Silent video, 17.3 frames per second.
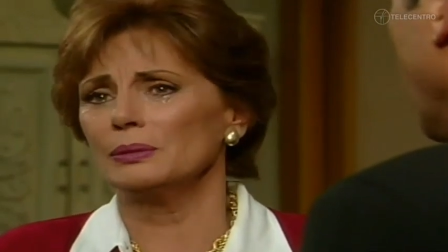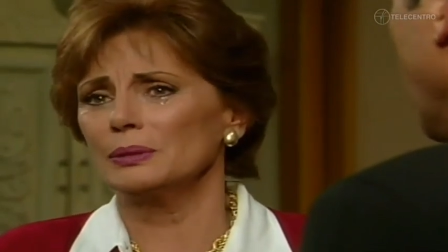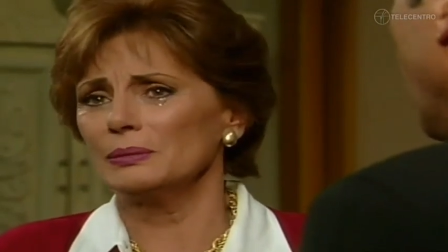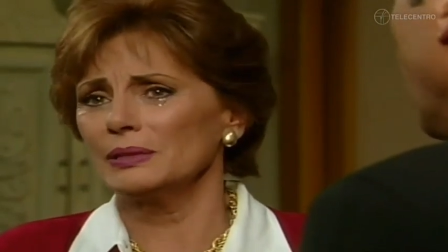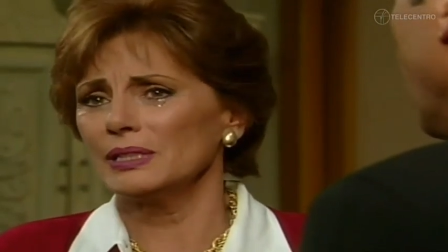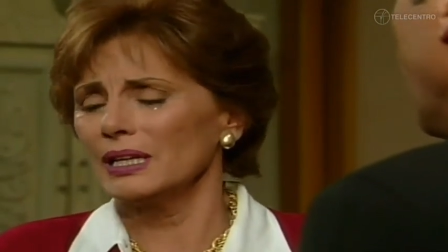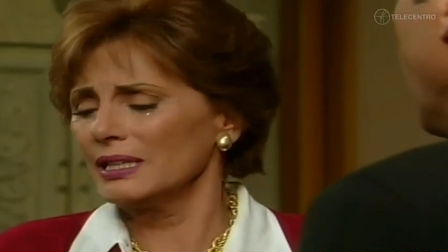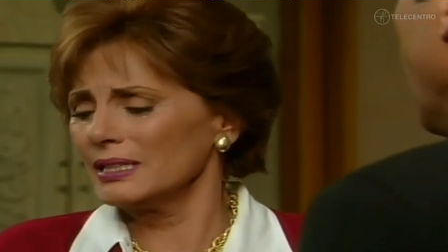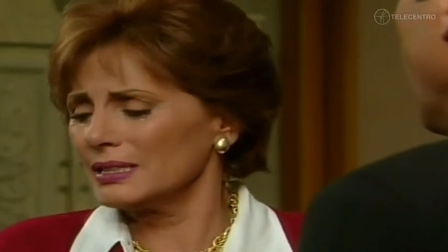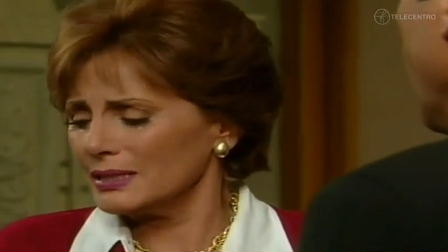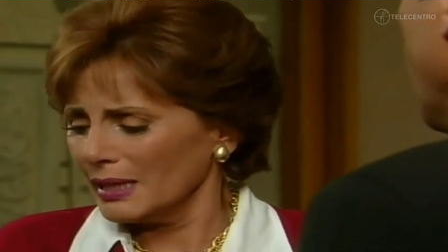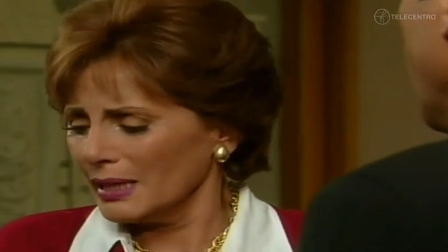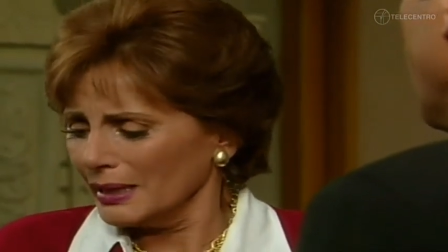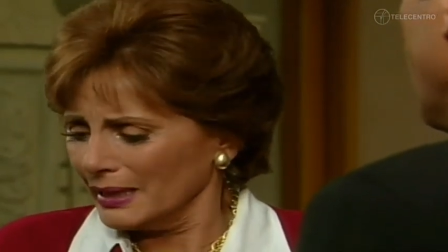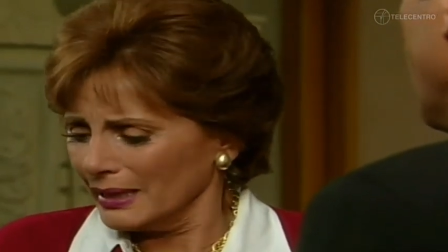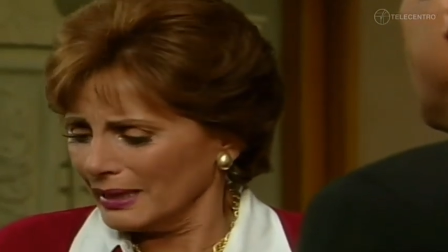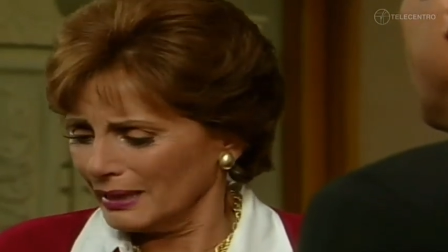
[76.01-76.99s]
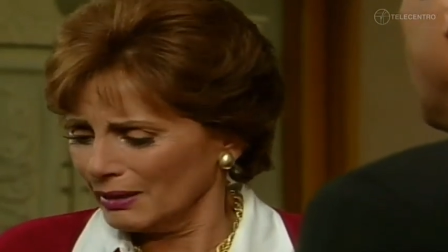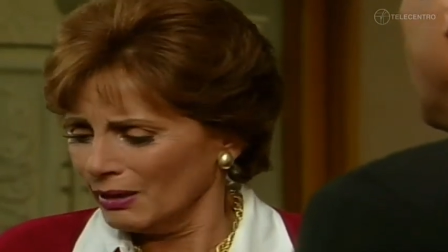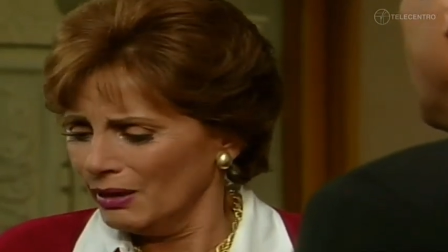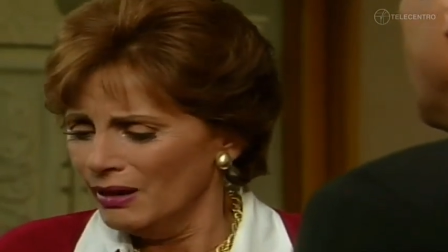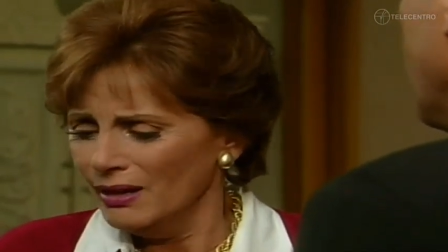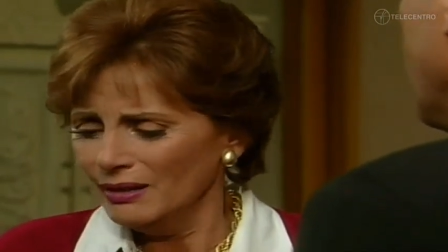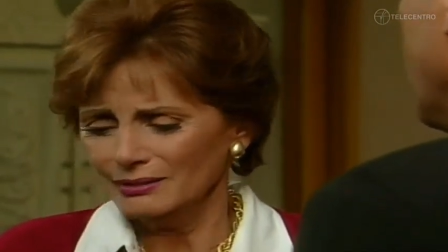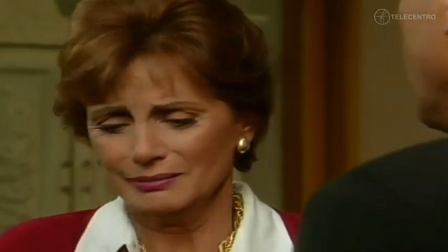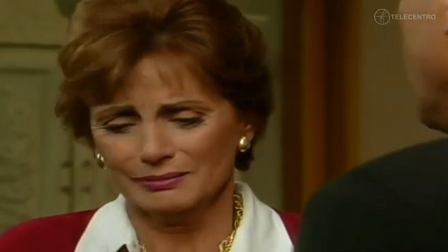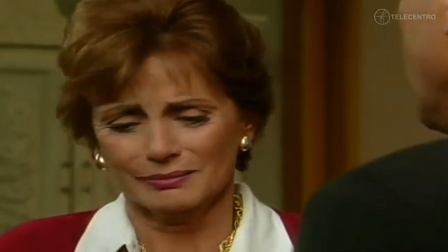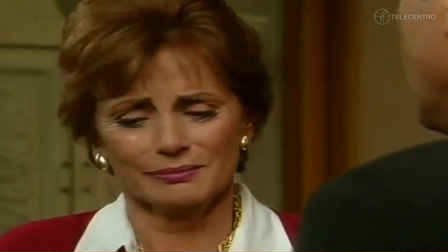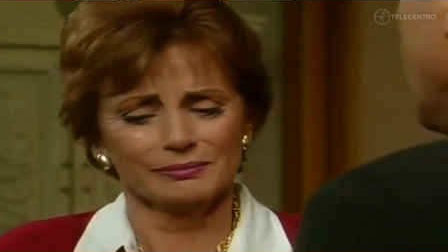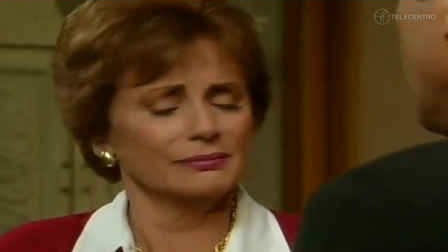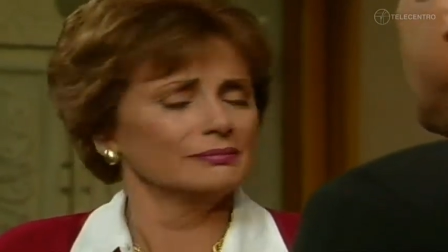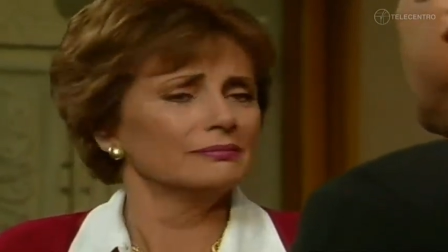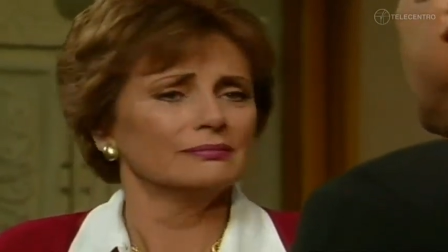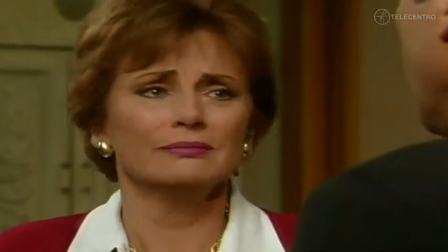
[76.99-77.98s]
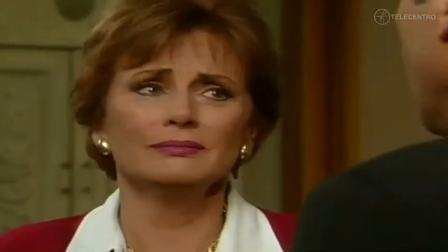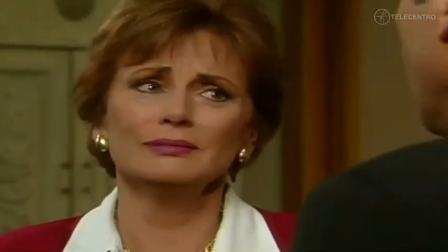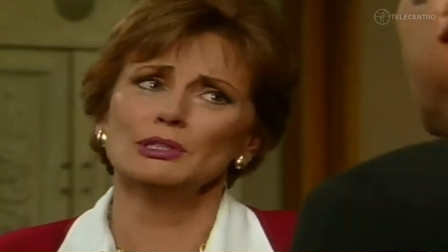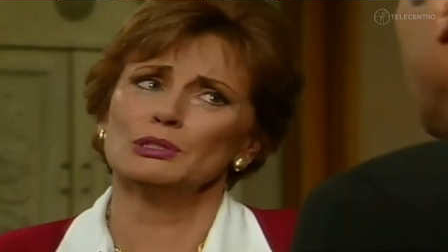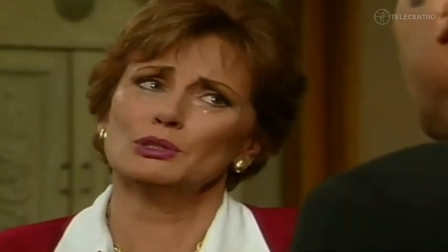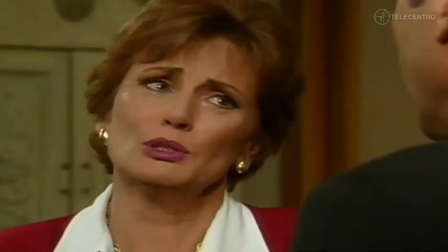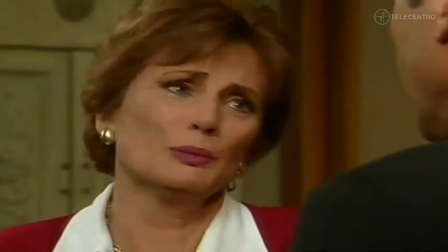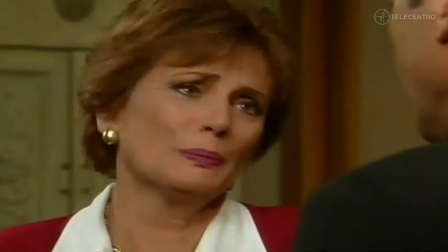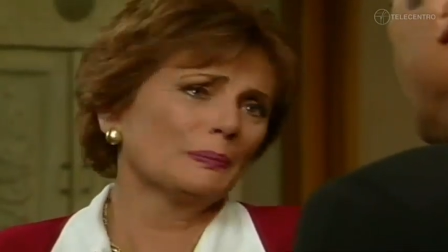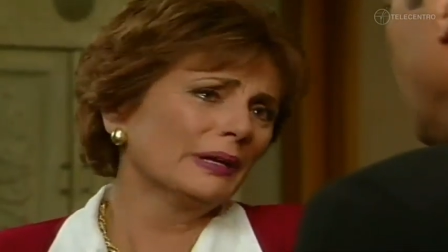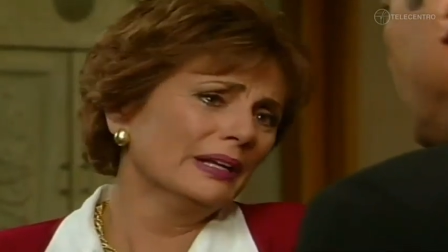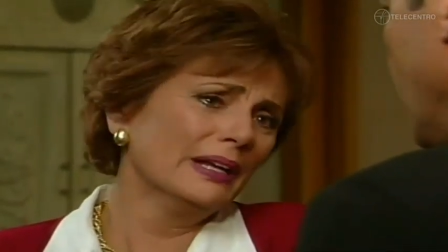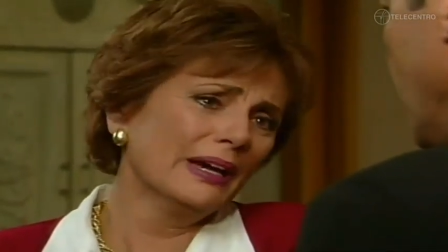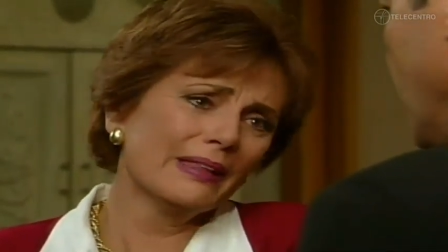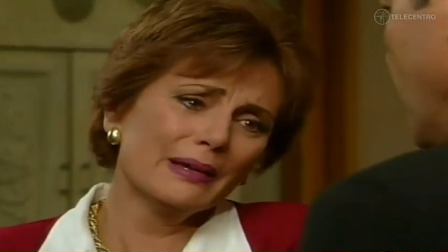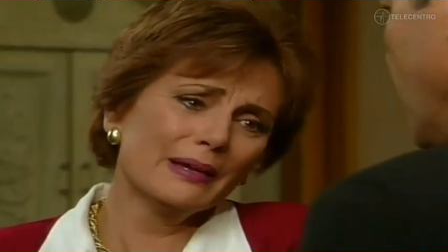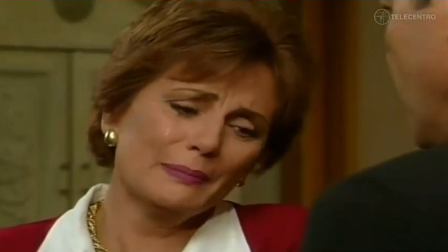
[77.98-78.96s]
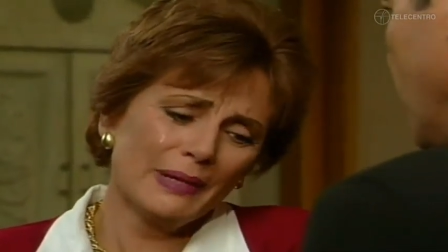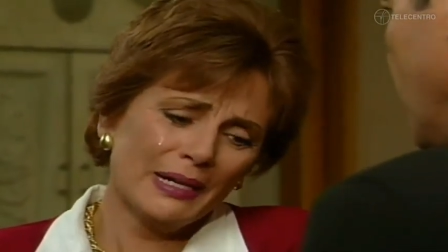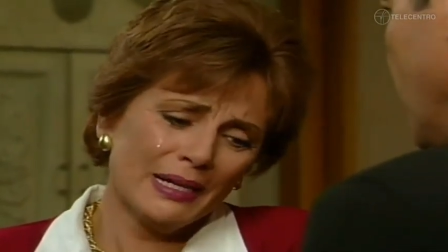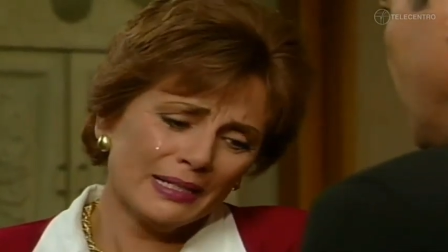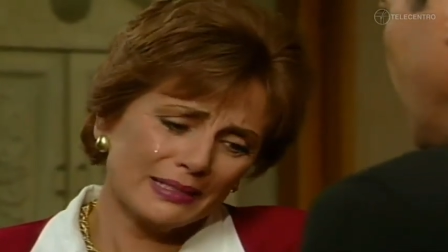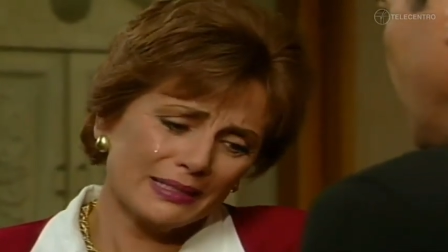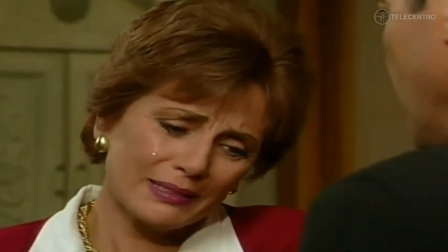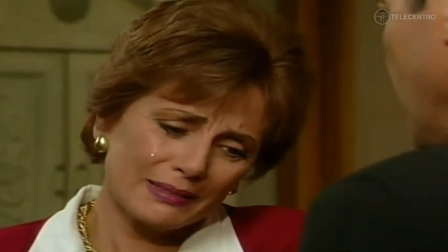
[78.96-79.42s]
vivir al extranjero. No supe nada más.